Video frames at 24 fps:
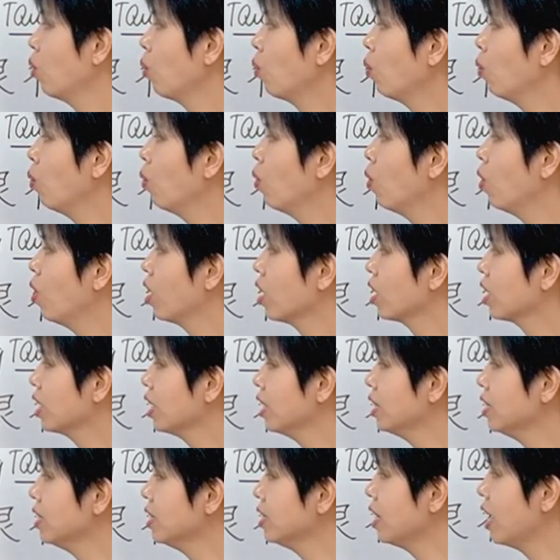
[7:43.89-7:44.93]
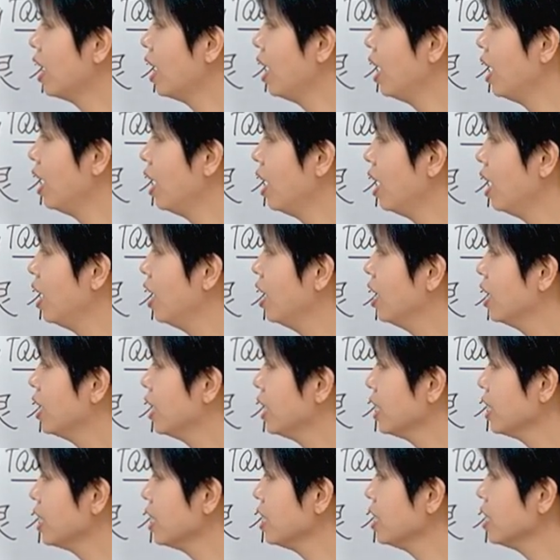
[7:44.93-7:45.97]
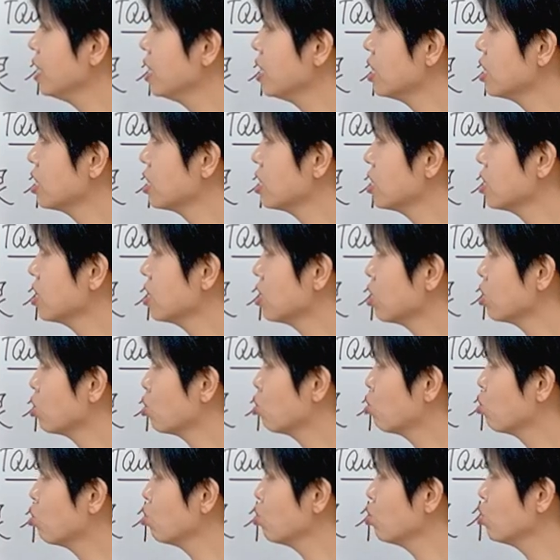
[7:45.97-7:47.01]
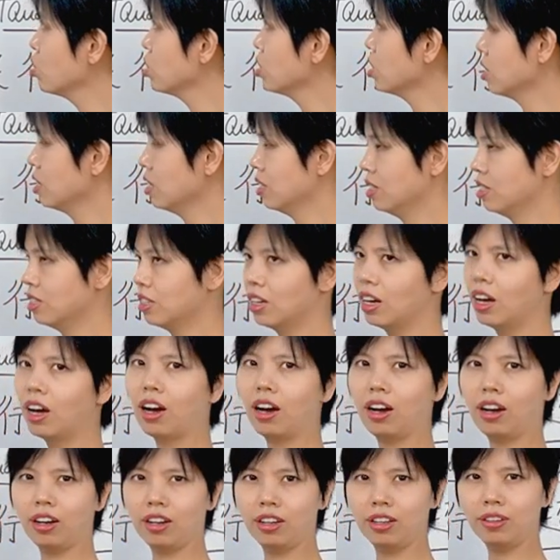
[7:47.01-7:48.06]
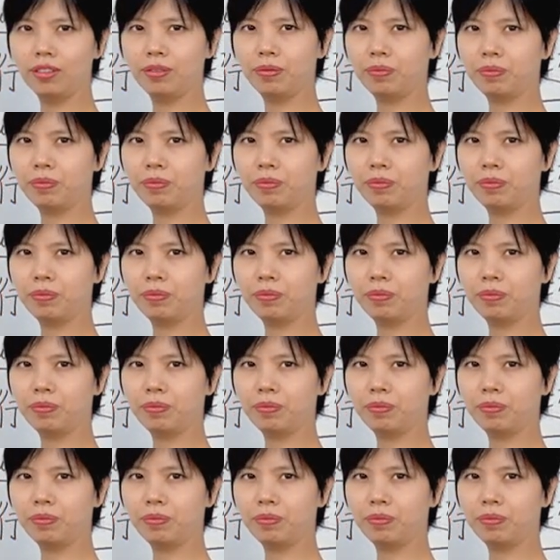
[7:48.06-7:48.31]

Của cân tha ý chỉ truy yến kháng.